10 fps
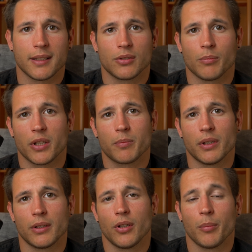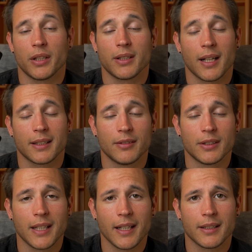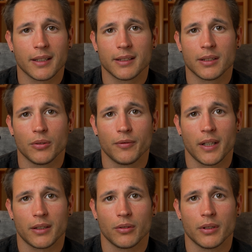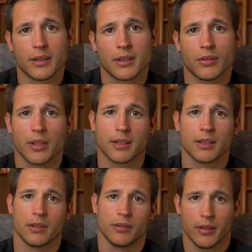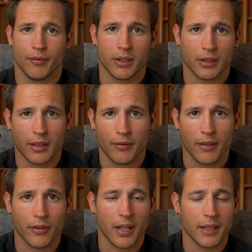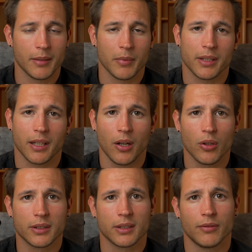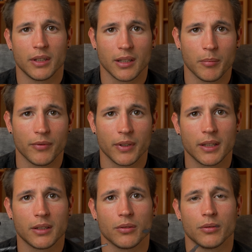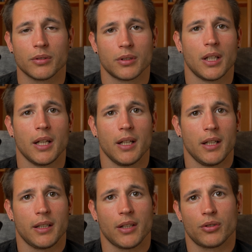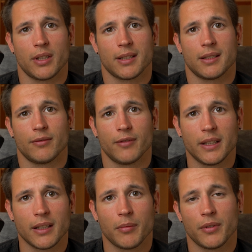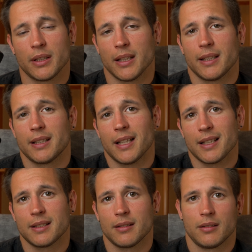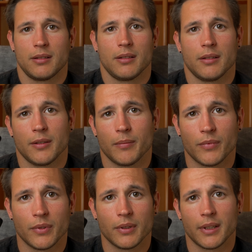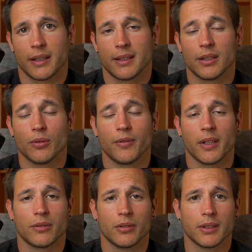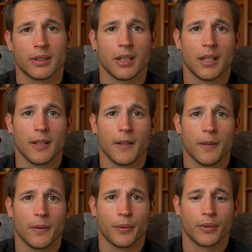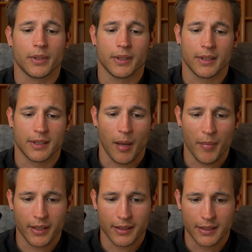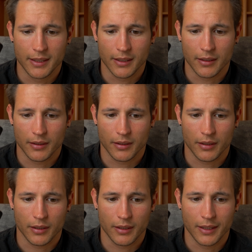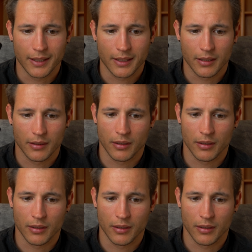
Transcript: dass zum Beispiel körperliche Aktivität der Risikofaktor ist und dass jemand, nehmen wir einfach an, jemand, der raucht, sich weniger bewegt und dadurch, dass er sich weniger bewegt, eigentlich das ähm, der Risikofaktor ist. Und äh, das kann man jetzt hier äh, nicht